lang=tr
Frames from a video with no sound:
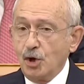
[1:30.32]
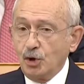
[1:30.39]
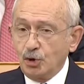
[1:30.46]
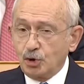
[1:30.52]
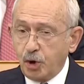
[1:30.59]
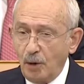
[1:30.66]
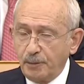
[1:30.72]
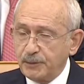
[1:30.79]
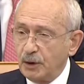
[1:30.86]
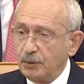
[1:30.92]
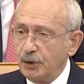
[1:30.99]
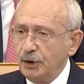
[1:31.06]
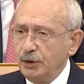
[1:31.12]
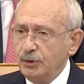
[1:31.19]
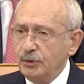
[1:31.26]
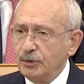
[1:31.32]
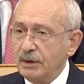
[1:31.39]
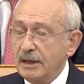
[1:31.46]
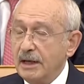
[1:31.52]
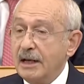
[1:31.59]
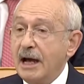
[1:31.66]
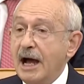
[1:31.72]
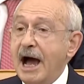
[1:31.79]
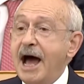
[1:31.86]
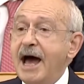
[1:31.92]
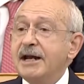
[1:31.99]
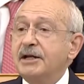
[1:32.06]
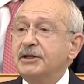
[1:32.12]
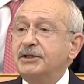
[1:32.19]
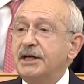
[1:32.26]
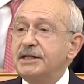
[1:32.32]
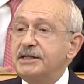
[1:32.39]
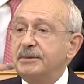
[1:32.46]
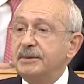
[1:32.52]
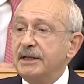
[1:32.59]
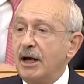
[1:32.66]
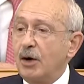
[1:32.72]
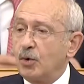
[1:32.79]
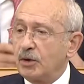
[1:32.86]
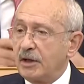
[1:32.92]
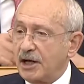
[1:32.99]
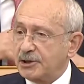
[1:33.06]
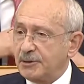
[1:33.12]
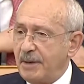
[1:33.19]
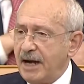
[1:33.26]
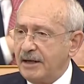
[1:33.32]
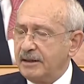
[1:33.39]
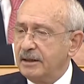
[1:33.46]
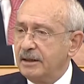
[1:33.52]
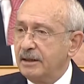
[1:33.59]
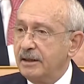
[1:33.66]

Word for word: Toplumun her kesimine ulaşmak,